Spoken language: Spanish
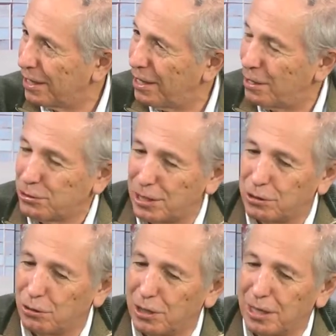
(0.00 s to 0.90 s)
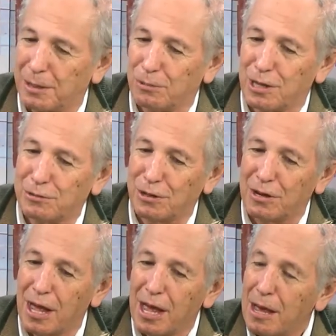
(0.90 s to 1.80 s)
cada centro de votación,
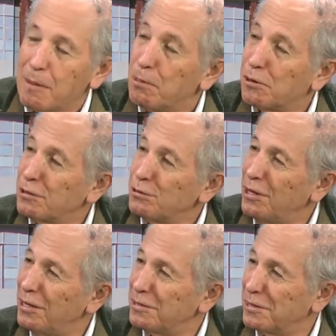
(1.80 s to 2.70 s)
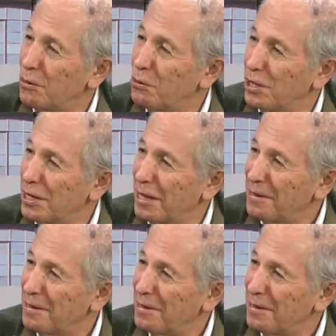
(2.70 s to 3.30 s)
por razones de seguridad,